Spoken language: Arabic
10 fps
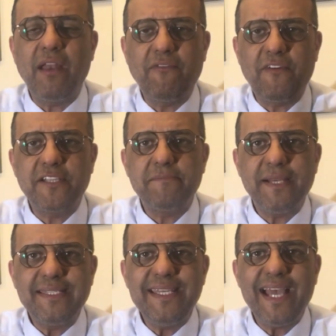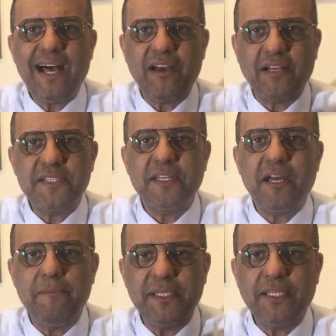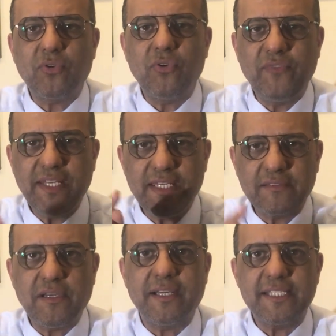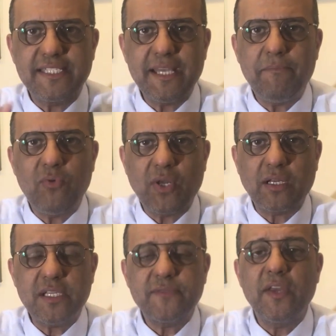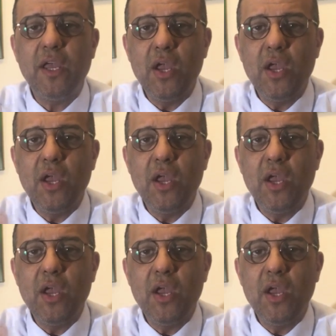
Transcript: الفاظ بذيئه قذره بتدخل في نطاق السب والقصف